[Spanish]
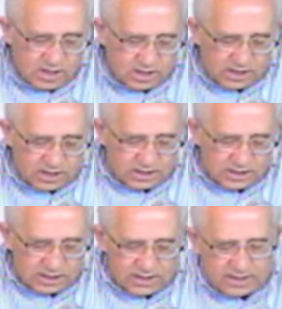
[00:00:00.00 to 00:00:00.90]
Y a
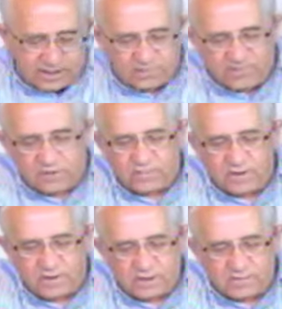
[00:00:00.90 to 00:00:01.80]
raíz de la
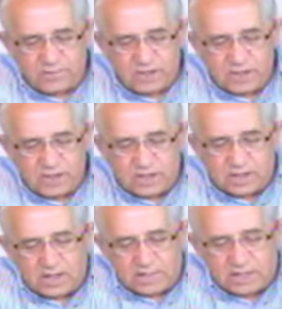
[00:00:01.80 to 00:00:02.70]
reforma
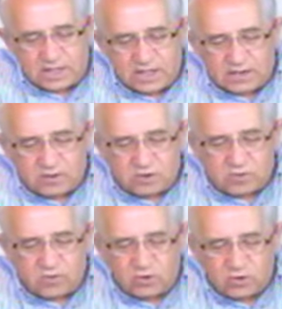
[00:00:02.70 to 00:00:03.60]
del Vaticano
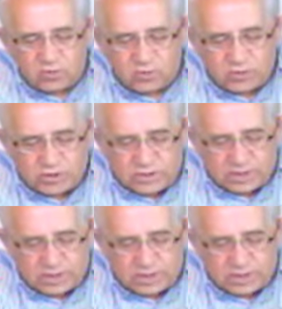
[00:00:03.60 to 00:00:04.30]
II, pues